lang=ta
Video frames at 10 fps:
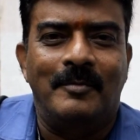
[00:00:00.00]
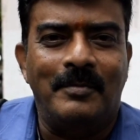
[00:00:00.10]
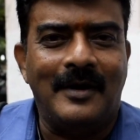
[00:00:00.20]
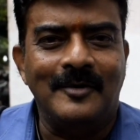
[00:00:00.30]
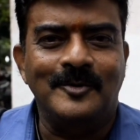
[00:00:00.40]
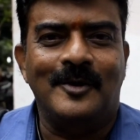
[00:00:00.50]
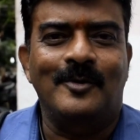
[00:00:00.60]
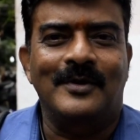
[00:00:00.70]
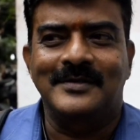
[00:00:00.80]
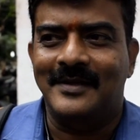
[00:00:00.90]
படம்னு
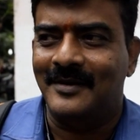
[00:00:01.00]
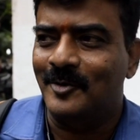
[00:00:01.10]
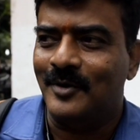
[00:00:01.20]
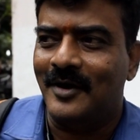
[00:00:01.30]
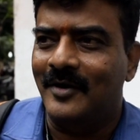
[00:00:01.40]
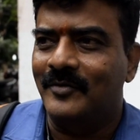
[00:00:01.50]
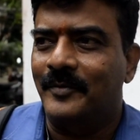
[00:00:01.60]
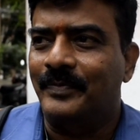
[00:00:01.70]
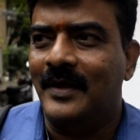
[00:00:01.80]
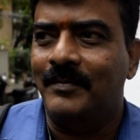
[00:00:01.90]
சொல்லக்கூடாது சார் அதெல்லாம் ஒரு
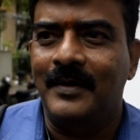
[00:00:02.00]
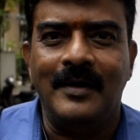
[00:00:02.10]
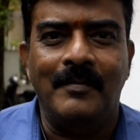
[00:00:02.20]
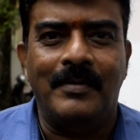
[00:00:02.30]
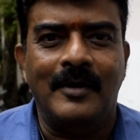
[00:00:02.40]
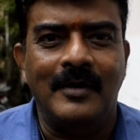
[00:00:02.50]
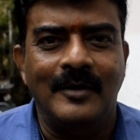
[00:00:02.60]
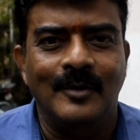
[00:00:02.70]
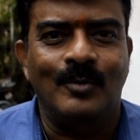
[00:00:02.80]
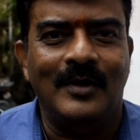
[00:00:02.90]
காவியம் எப்படிலாம் படம்
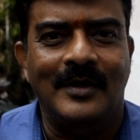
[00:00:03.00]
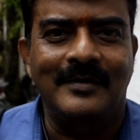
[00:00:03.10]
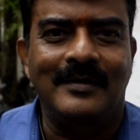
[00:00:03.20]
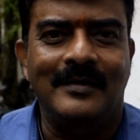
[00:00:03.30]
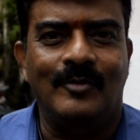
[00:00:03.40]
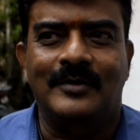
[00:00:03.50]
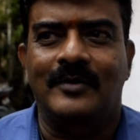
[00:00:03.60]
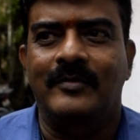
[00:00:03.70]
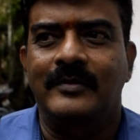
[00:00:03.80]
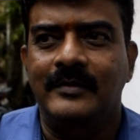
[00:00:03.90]
எடுக்கக்கூடாதுன்னு
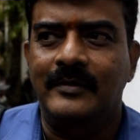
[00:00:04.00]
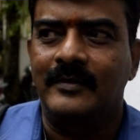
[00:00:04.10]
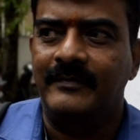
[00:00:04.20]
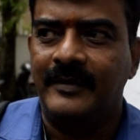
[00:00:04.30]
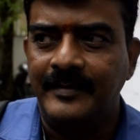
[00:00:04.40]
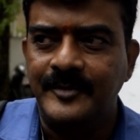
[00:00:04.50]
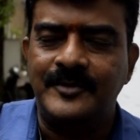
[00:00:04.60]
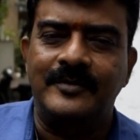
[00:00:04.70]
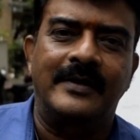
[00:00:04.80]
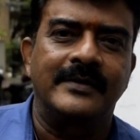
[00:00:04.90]
ஒருத்தவங்க வந்து ஃபிலிம்
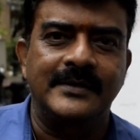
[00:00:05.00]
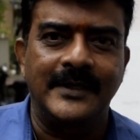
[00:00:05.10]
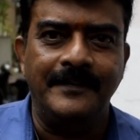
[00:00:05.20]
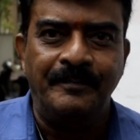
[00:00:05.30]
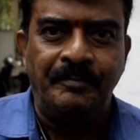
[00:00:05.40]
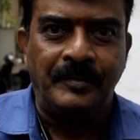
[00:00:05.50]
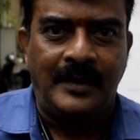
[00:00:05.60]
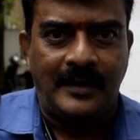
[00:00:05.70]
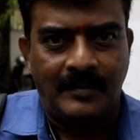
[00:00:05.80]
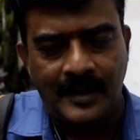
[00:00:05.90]
இன்ஸ்டியூட்டில் வச்சு
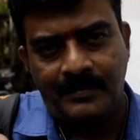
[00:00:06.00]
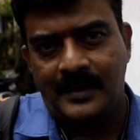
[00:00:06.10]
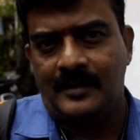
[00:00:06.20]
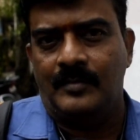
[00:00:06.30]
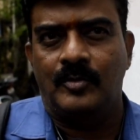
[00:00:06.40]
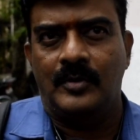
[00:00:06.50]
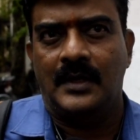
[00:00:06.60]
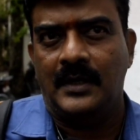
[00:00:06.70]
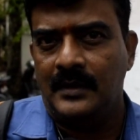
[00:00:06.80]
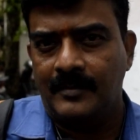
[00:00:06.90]
இந்த மாதிரி படத்தை போட்டு
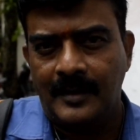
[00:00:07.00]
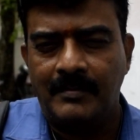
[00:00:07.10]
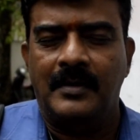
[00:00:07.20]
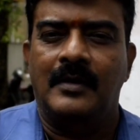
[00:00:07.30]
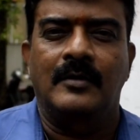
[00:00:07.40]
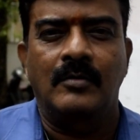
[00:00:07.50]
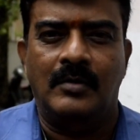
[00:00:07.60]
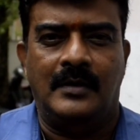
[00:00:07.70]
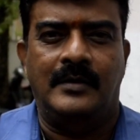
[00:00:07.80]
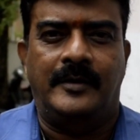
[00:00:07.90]
காட்டி இந்த மாதிரிலாம் படம்
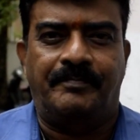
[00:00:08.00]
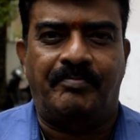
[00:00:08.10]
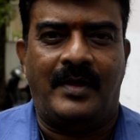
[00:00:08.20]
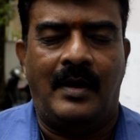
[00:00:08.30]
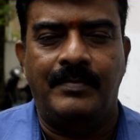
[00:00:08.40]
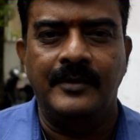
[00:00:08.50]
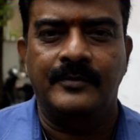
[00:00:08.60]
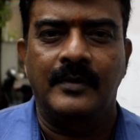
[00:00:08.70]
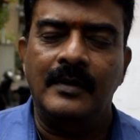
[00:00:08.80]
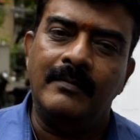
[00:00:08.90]
எடுக்கக்கூடாது
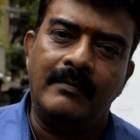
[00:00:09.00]
அப்படின்னு சொல்லிட்டு